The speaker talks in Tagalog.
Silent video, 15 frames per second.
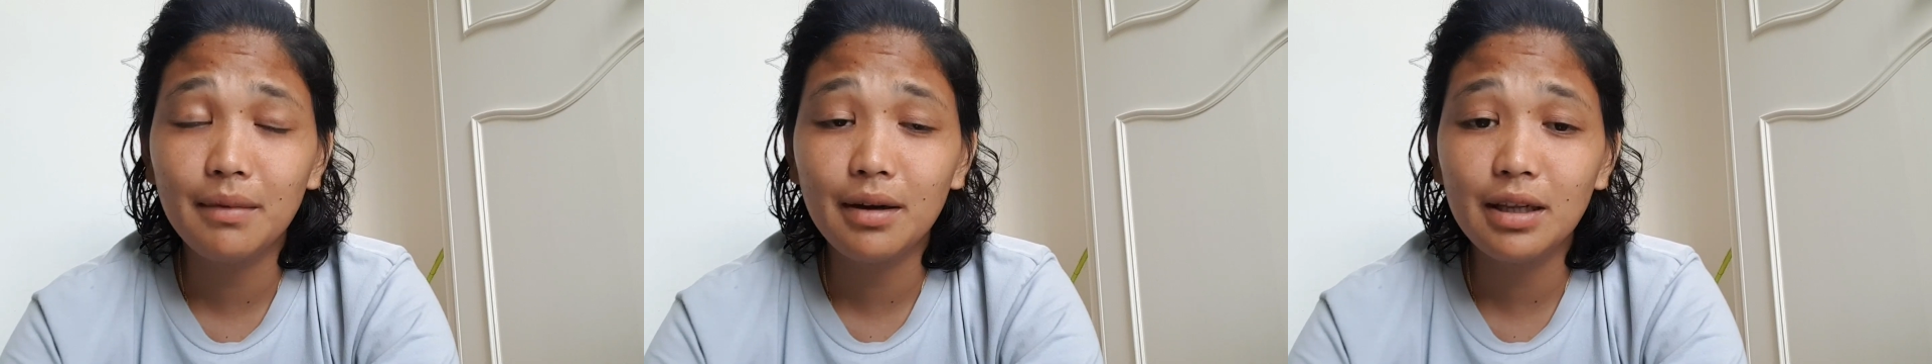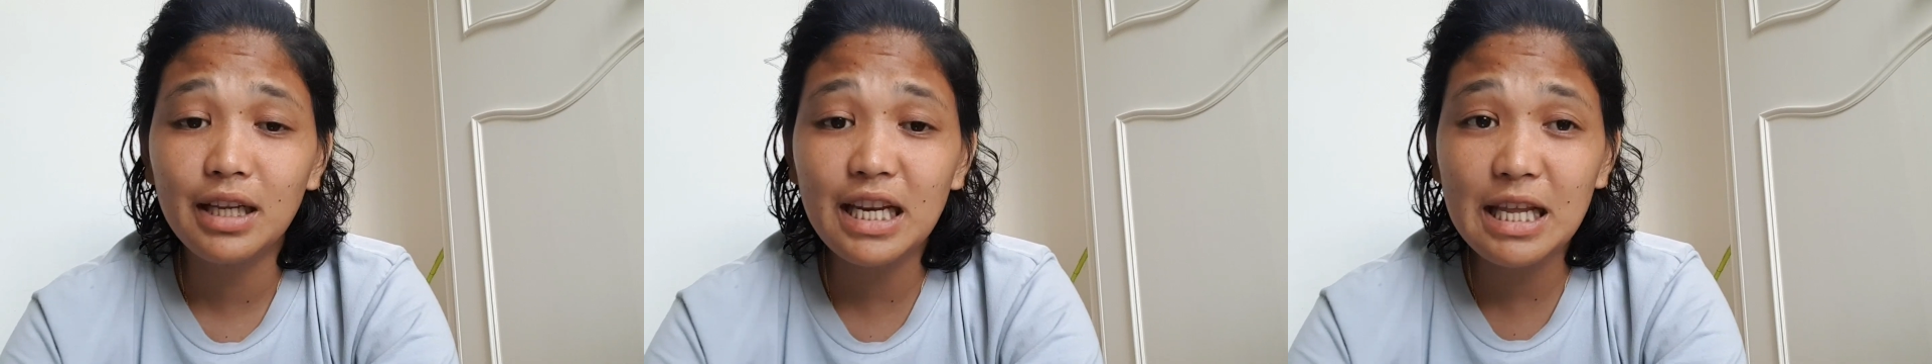
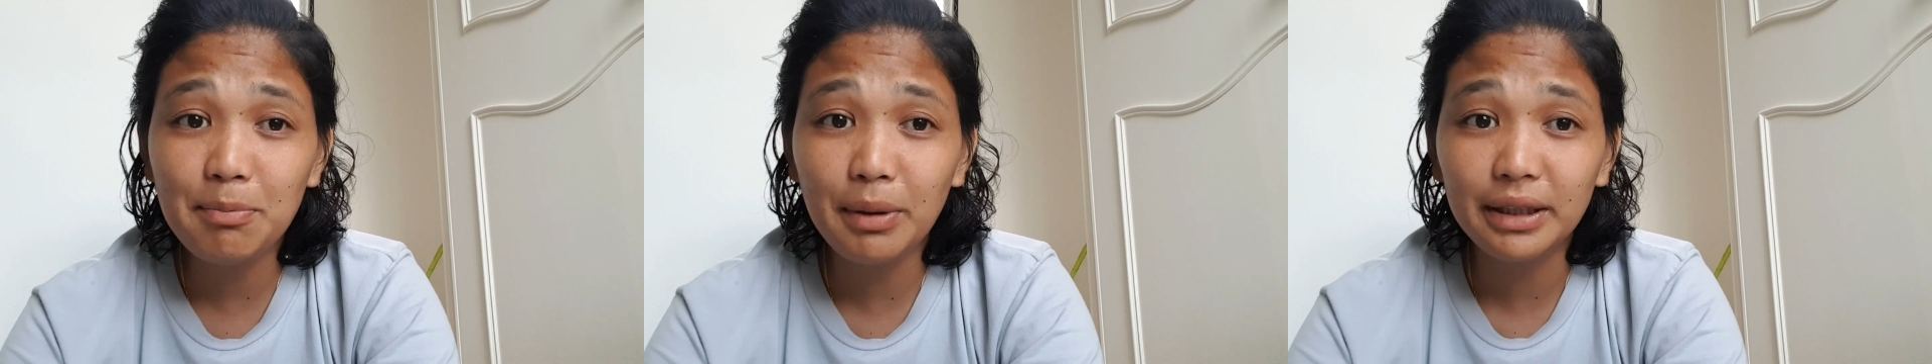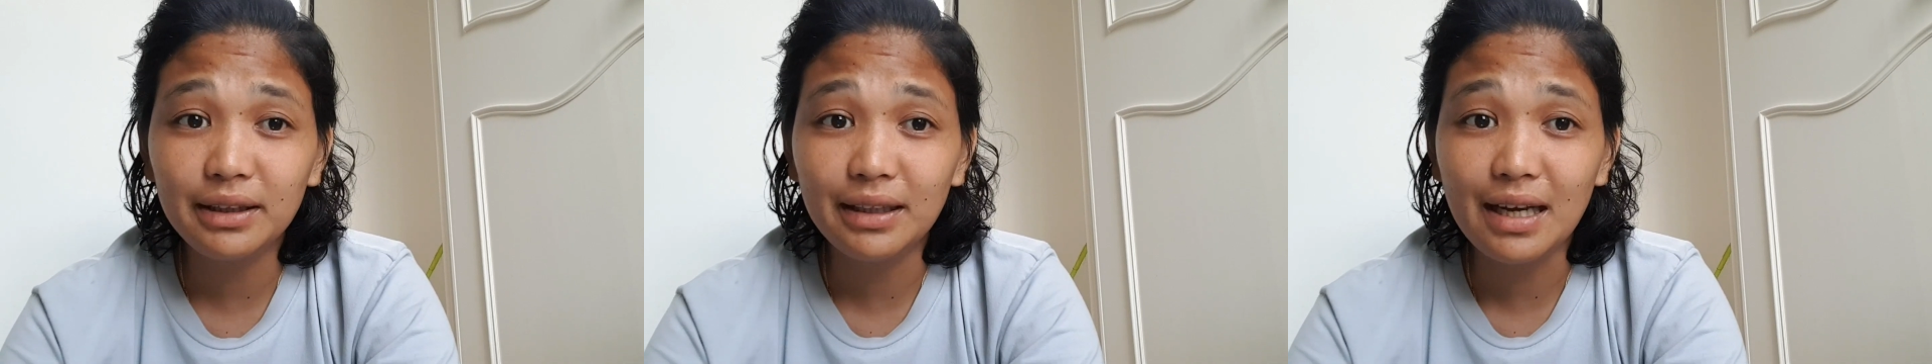
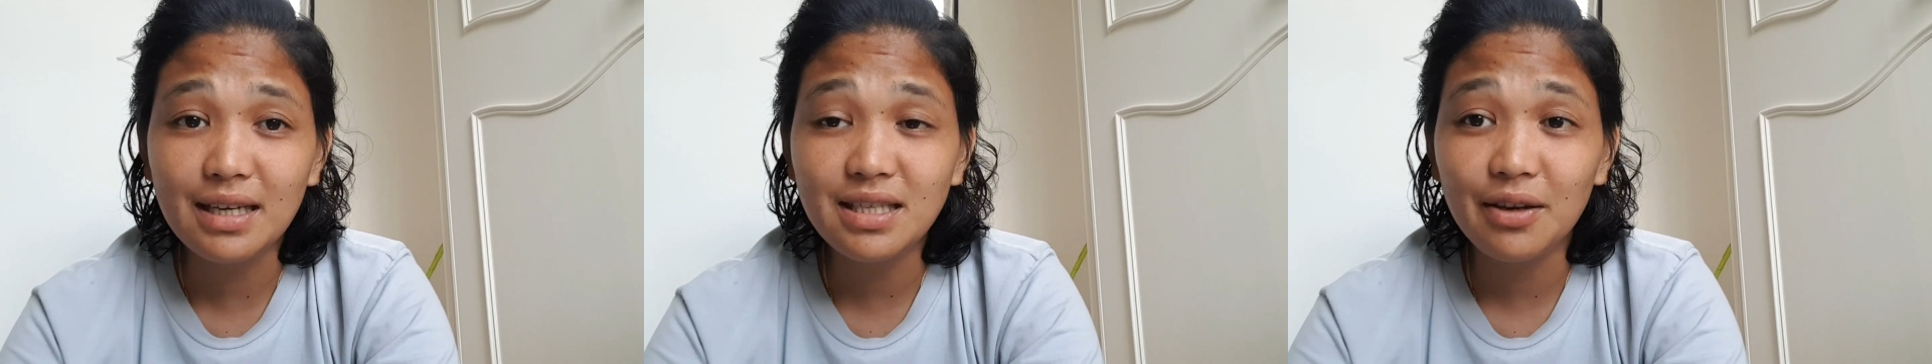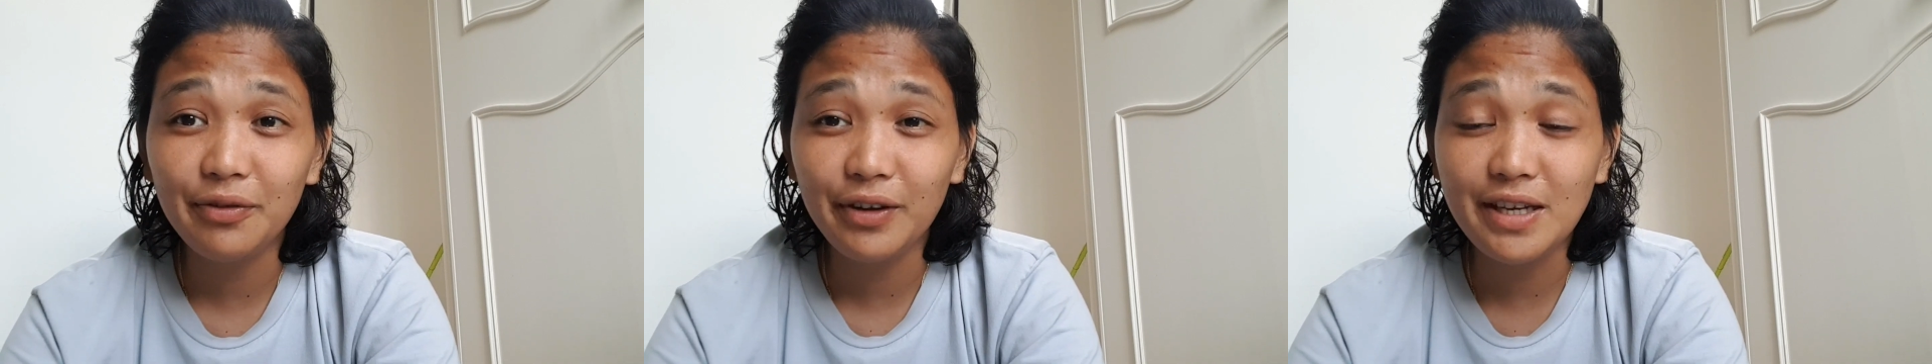lilipat na
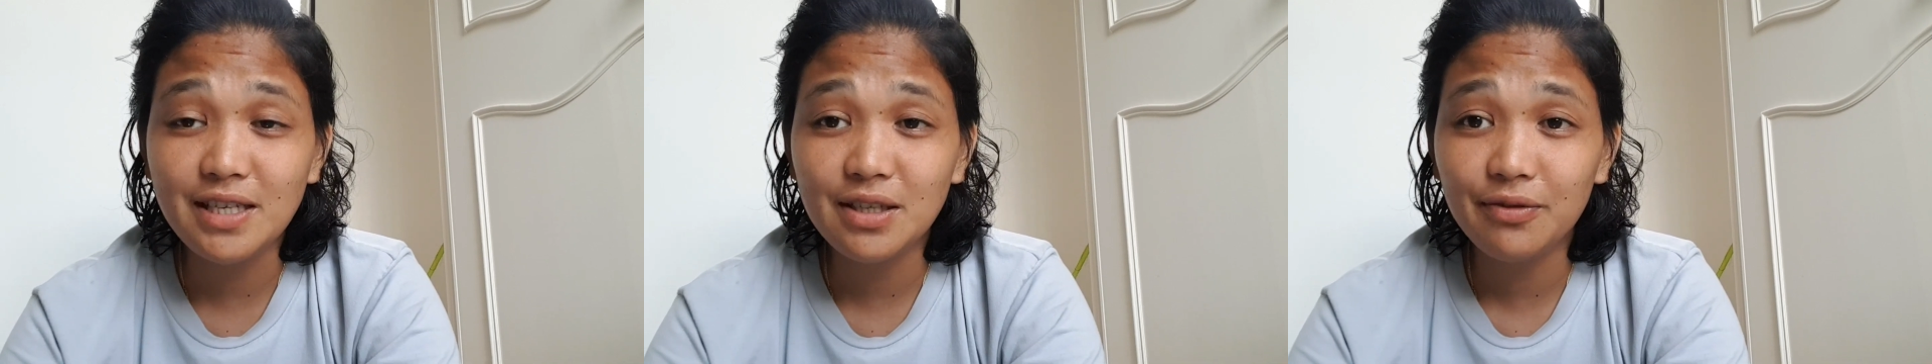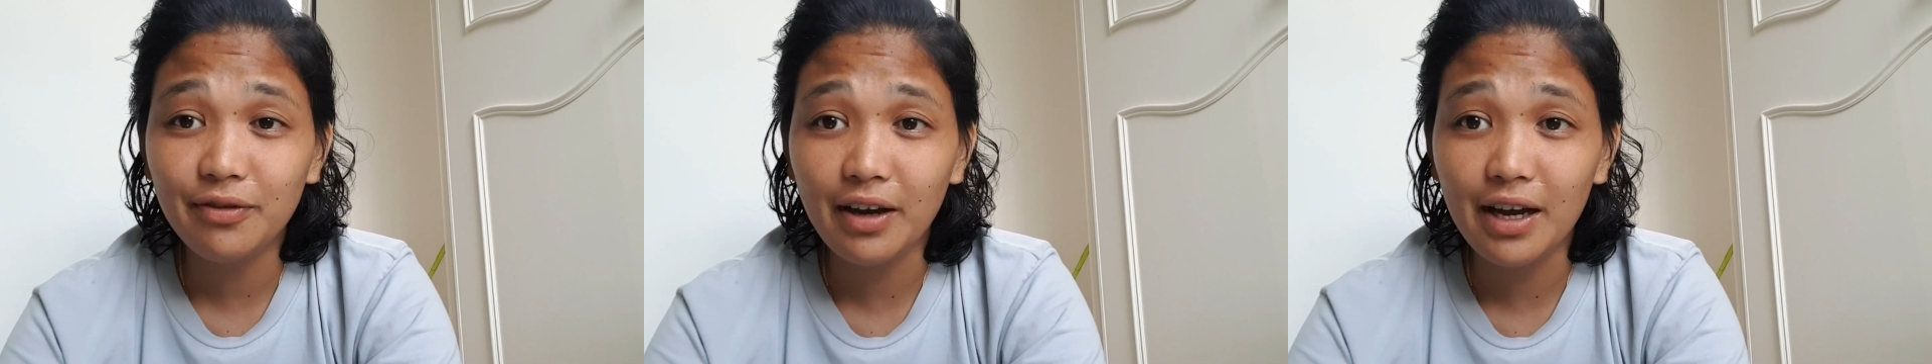sa
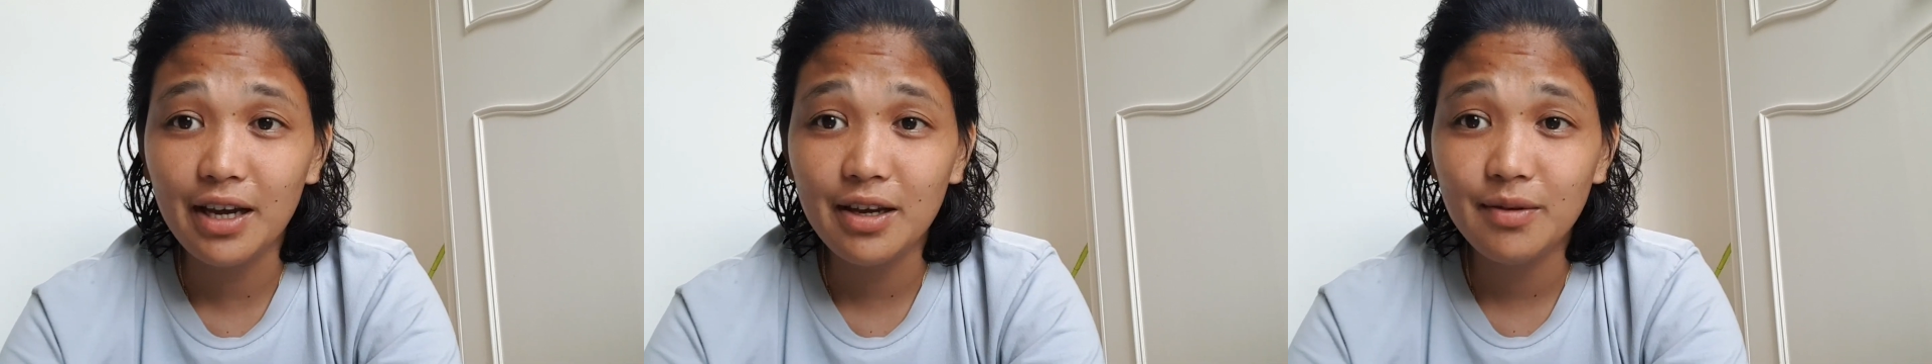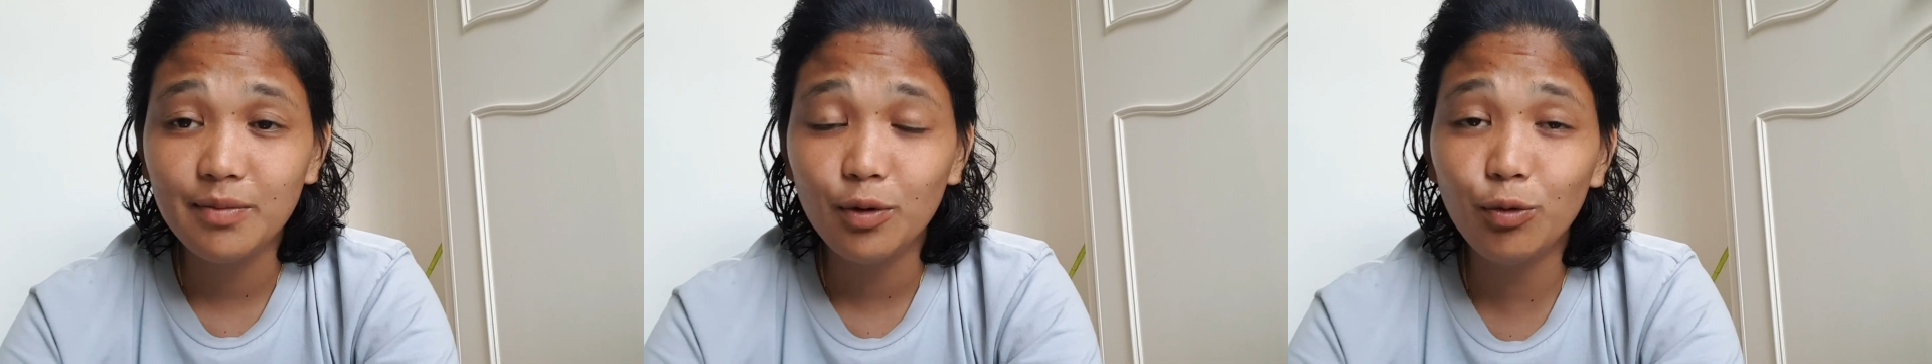phase
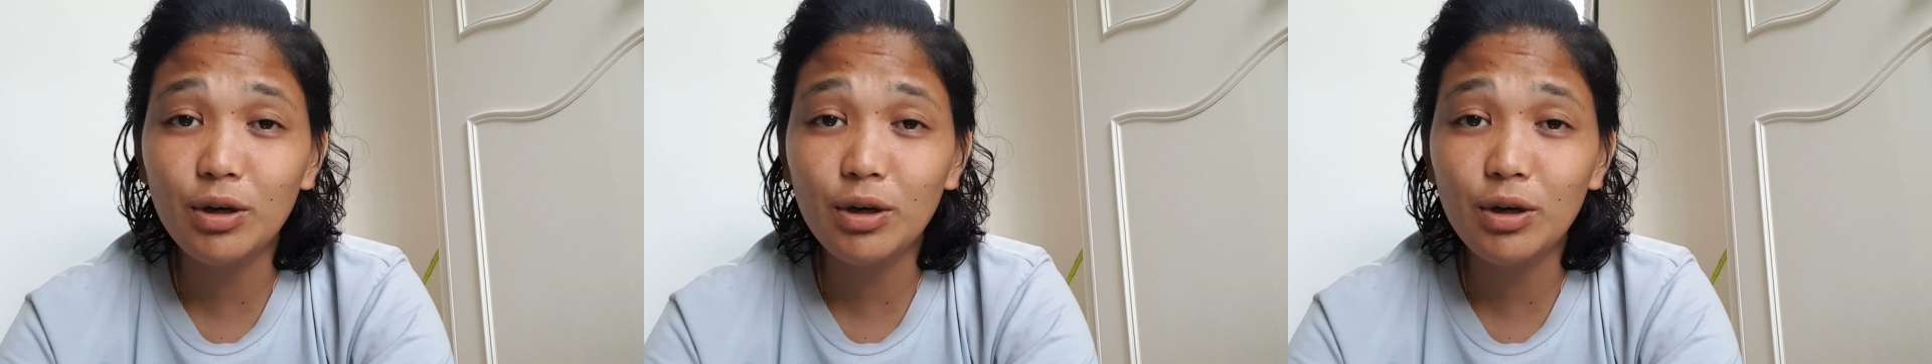5.